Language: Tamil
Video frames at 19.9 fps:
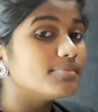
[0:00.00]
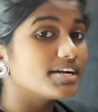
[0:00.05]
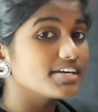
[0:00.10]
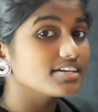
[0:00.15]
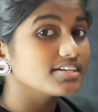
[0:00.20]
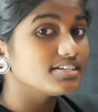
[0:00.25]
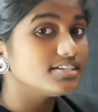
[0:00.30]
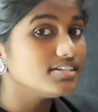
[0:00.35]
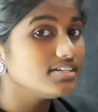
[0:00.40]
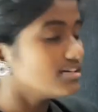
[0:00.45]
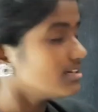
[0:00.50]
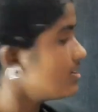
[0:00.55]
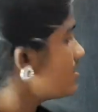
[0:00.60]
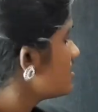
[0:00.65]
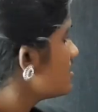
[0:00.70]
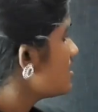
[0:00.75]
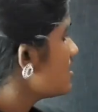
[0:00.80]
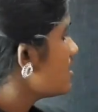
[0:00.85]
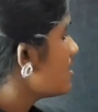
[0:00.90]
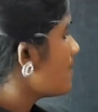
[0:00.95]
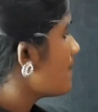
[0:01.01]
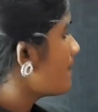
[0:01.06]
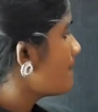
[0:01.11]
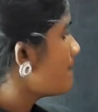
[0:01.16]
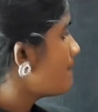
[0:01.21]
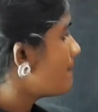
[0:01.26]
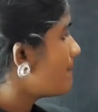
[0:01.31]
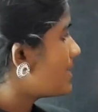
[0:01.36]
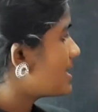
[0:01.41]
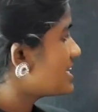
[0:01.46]
மடங்கு
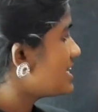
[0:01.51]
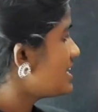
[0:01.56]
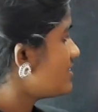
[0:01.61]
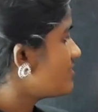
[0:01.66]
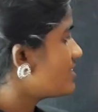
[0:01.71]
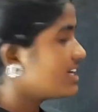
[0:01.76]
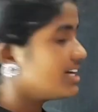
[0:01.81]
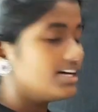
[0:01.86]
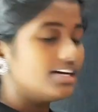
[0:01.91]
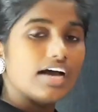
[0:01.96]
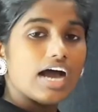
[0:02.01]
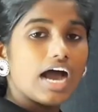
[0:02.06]
பையனை விட